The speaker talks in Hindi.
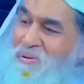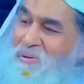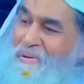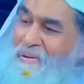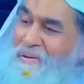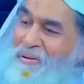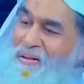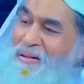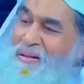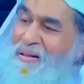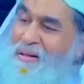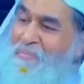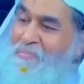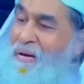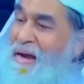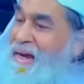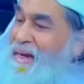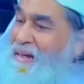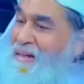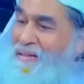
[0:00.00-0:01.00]
था और
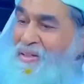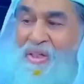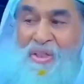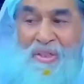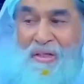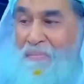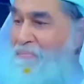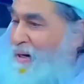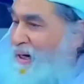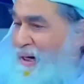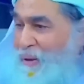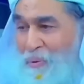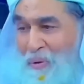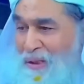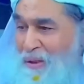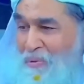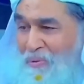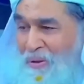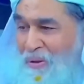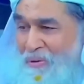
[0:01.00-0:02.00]
माइक सिस्टम भी नहीं
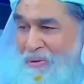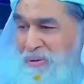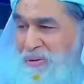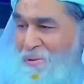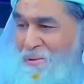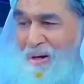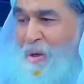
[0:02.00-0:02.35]
होता था उन दिनों